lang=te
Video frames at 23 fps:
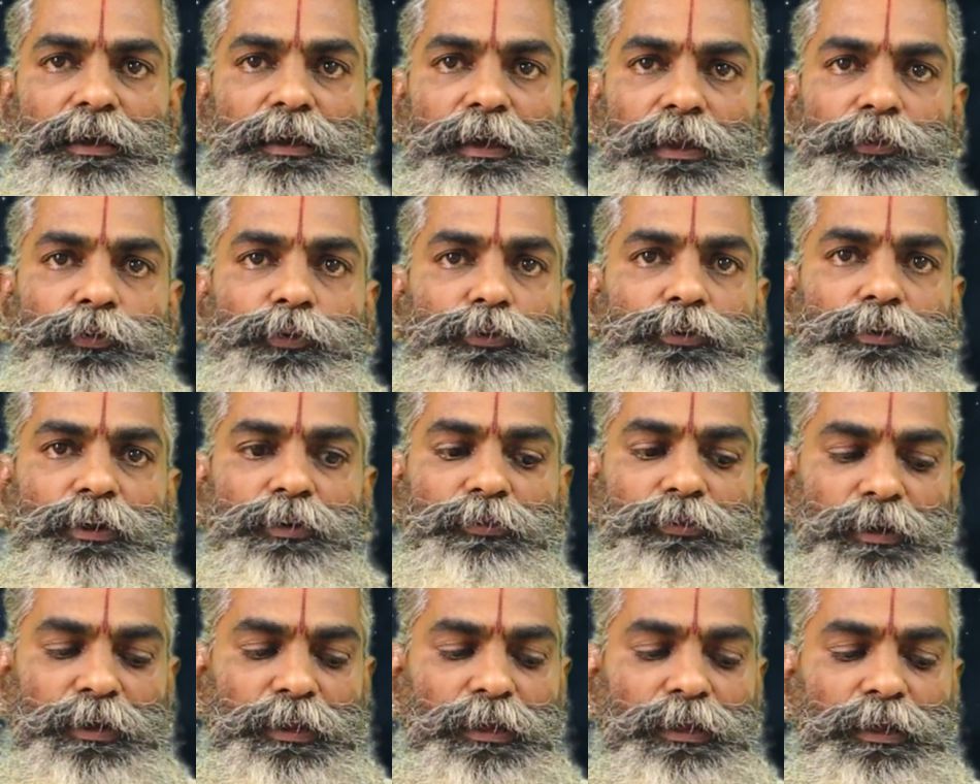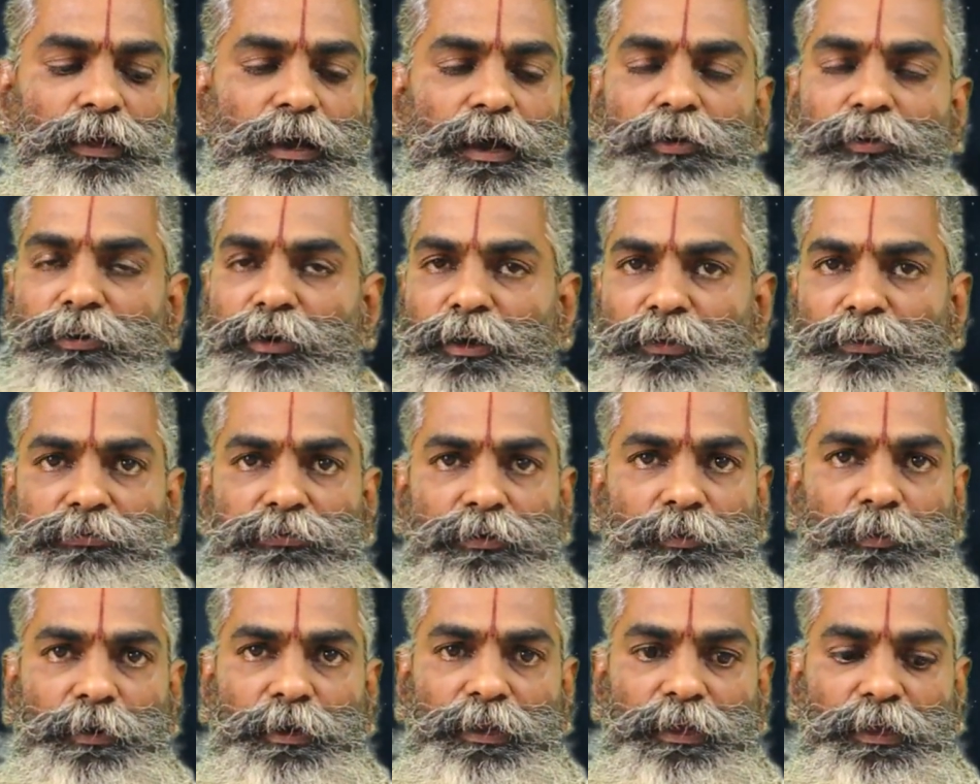కలిసి వచ్చేటువంటి అవకాశం
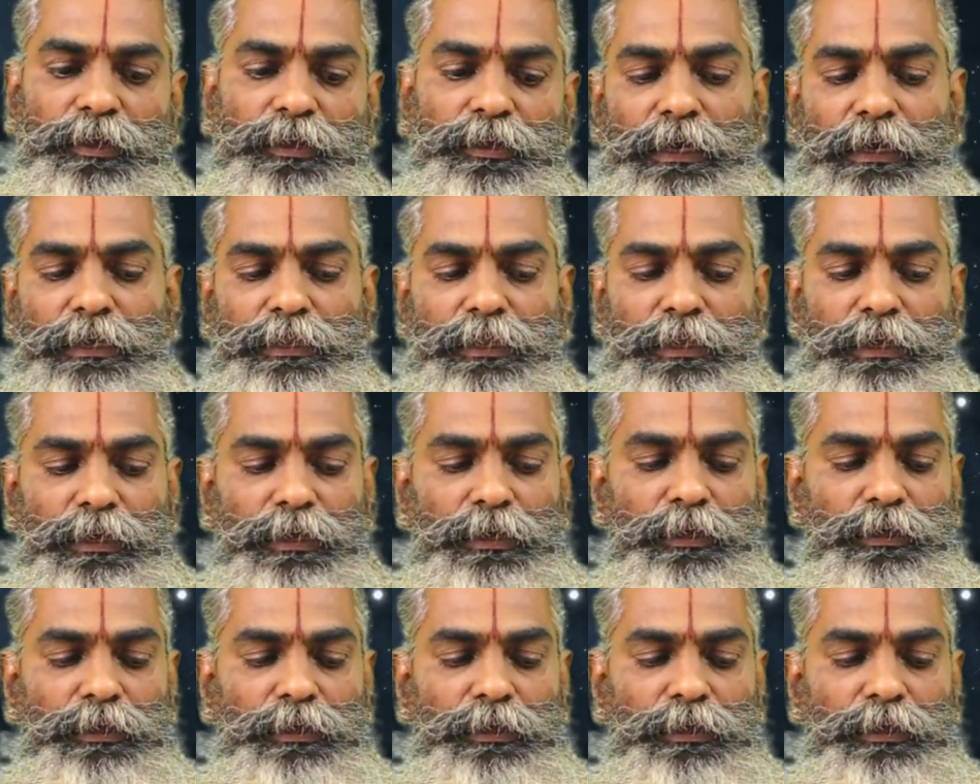అనమాట అయితే